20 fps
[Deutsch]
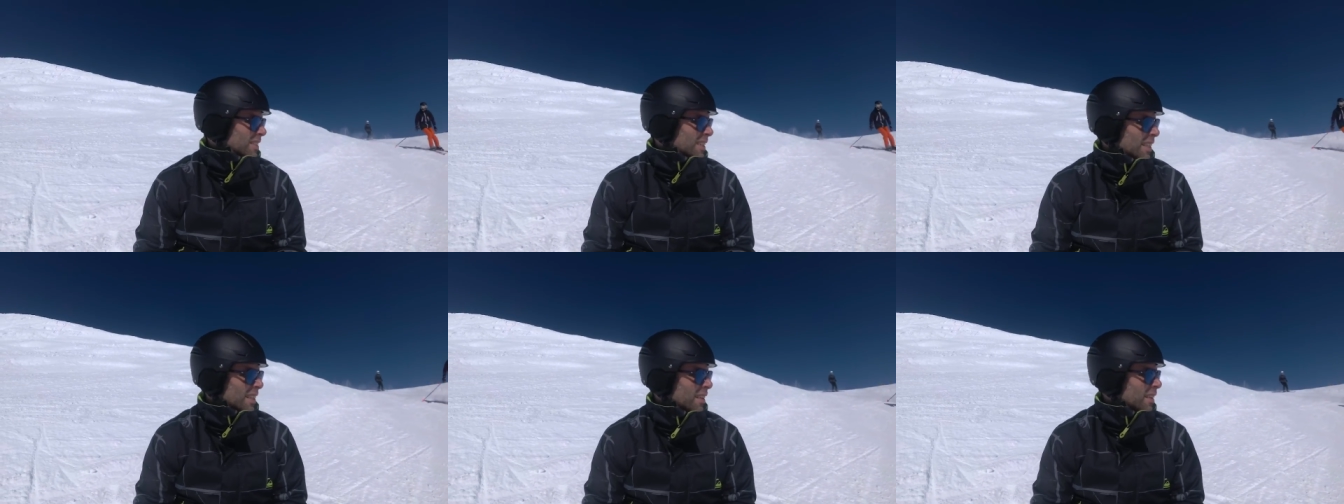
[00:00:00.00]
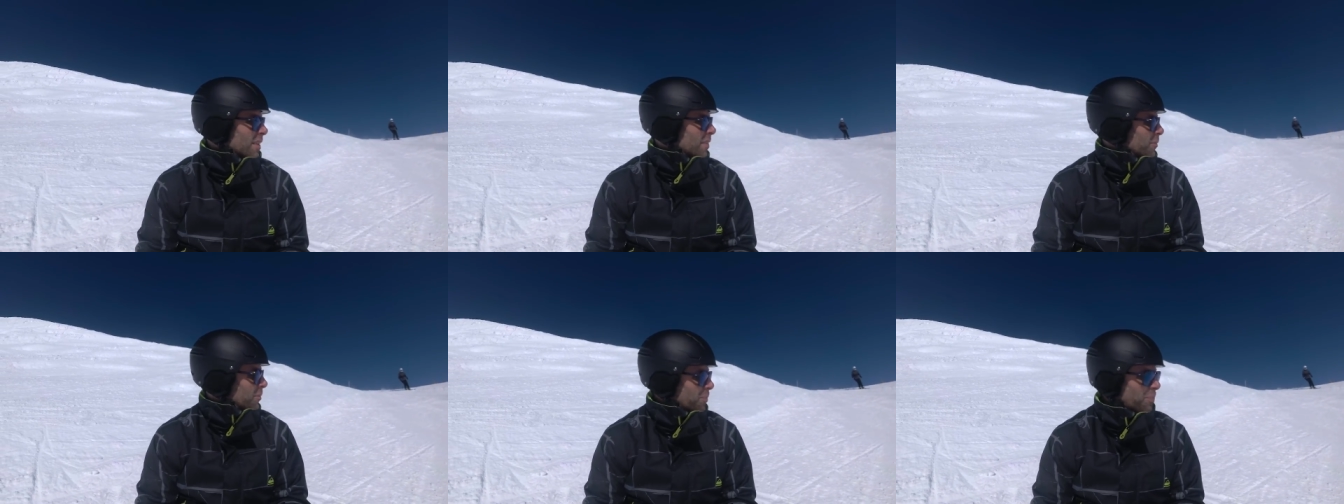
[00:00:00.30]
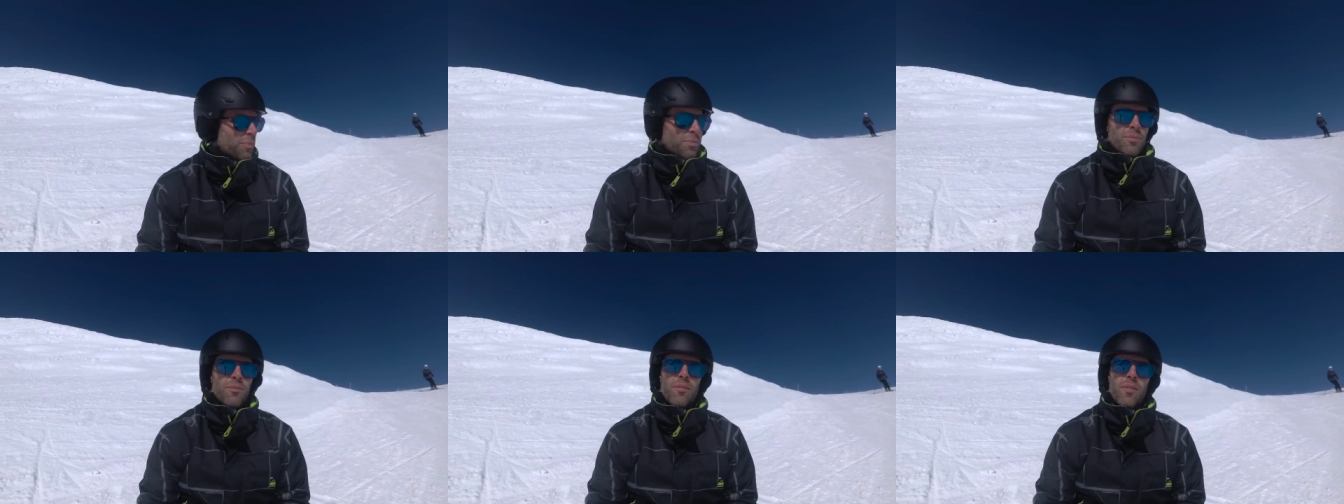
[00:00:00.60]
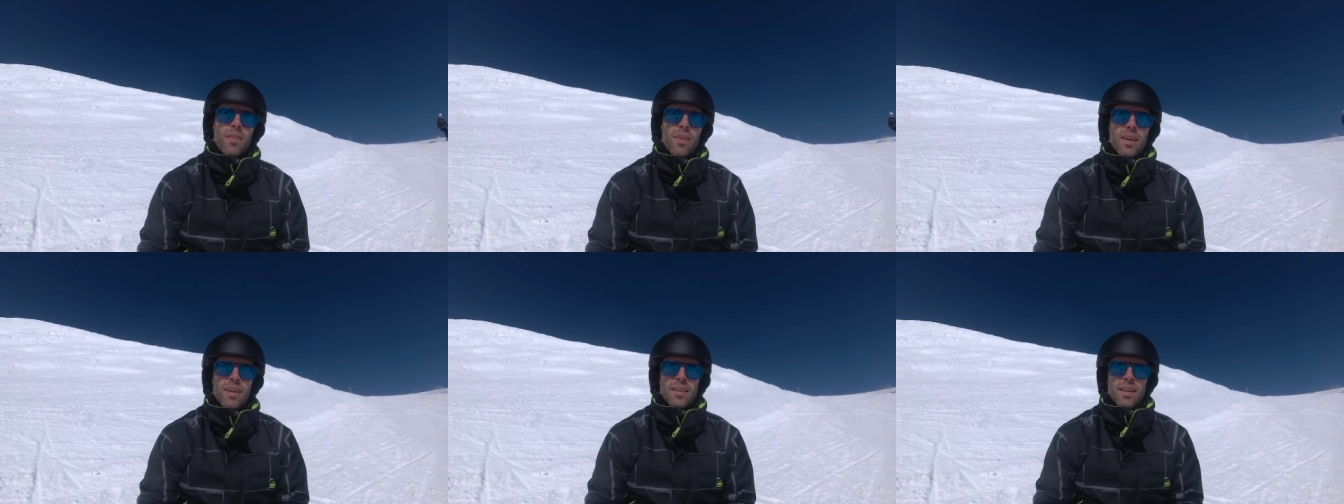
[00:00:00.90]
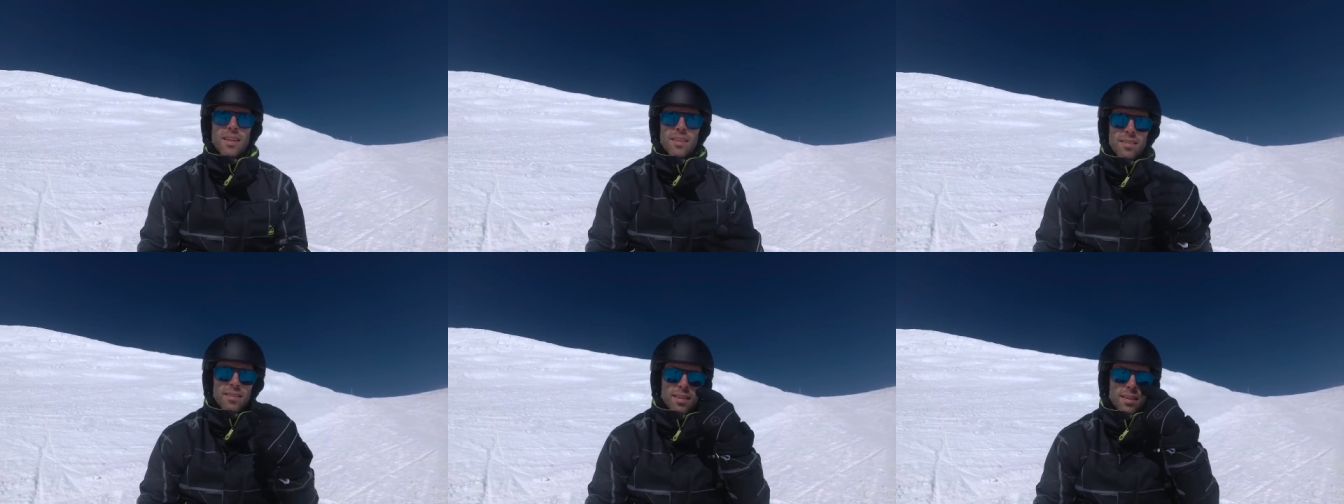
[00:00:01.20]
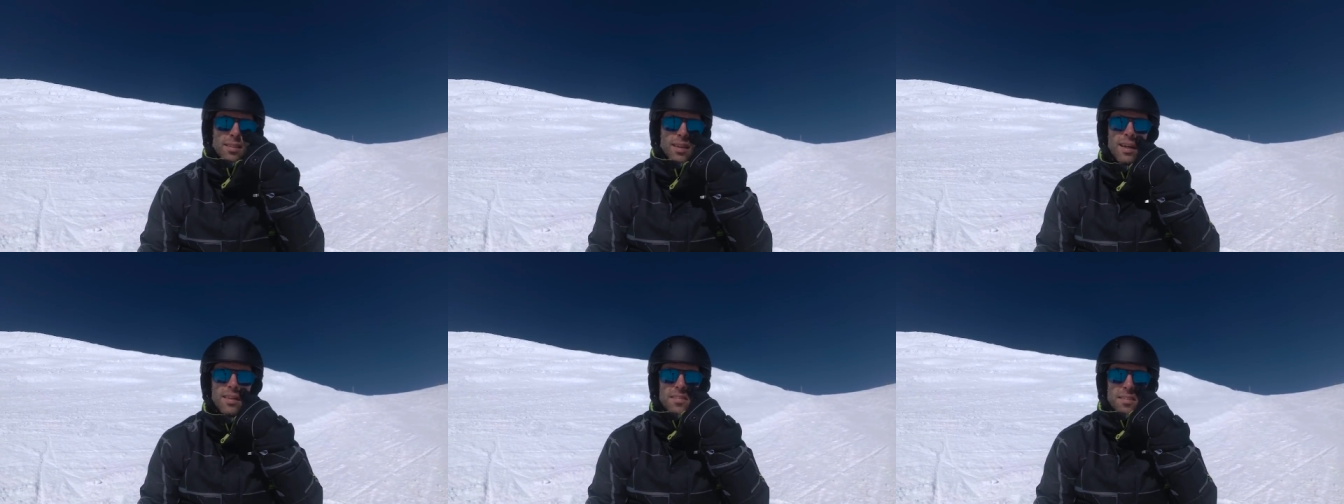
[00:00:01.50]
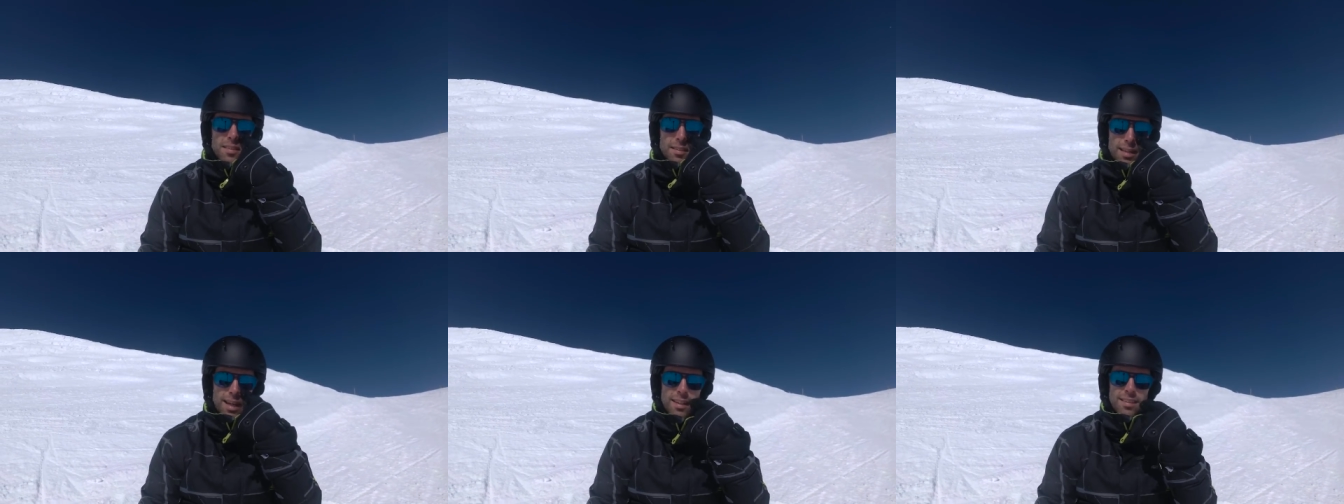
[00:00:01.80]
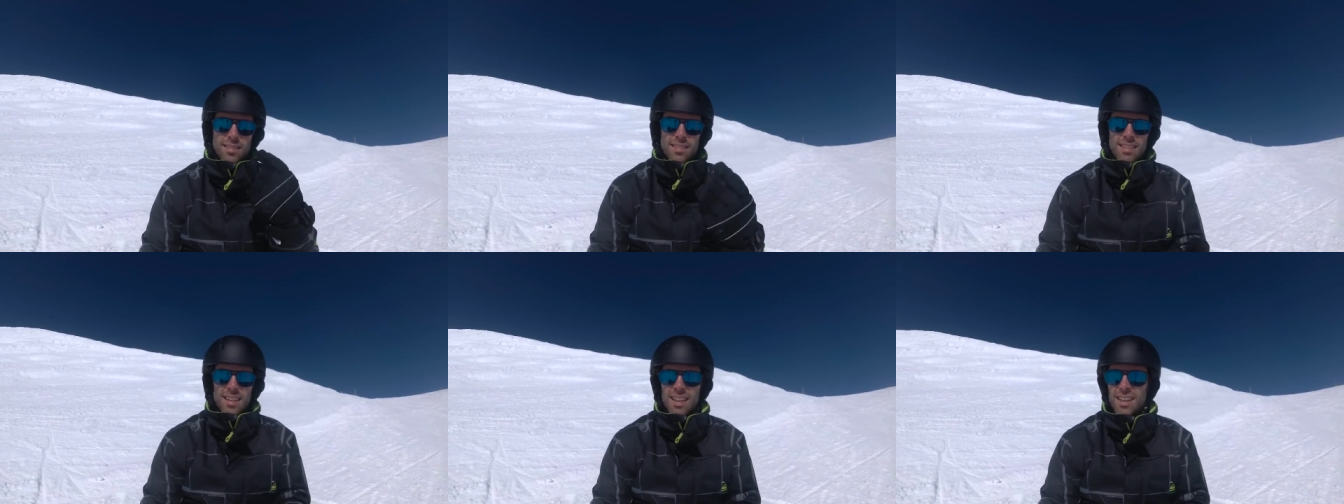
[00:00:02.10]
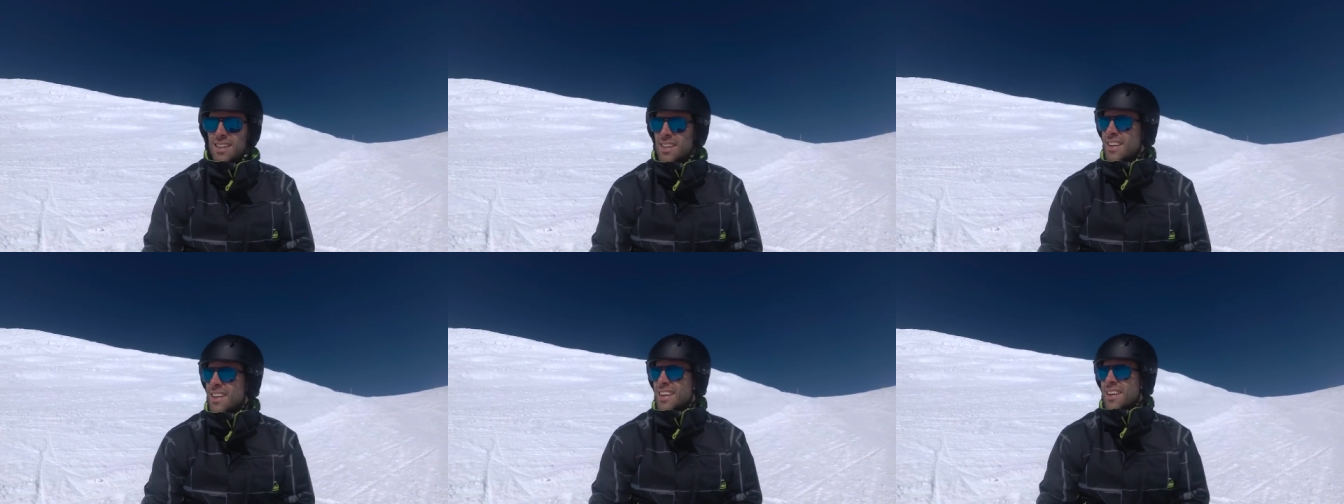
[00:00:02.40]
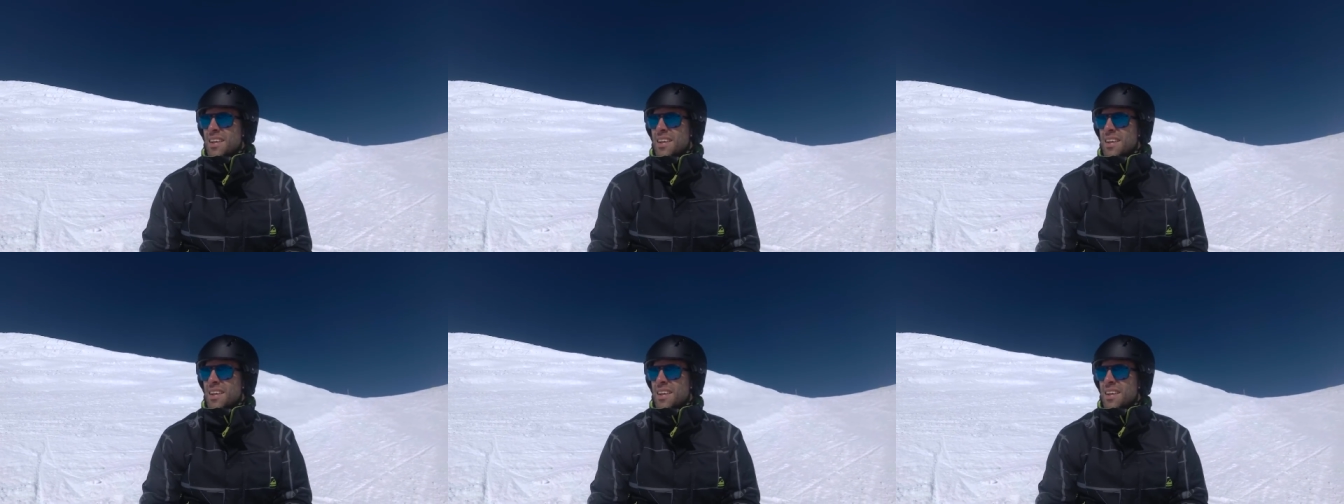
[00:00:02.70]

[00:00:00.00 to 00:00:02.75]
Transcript: dann nennt sich das Ganze Duck Style.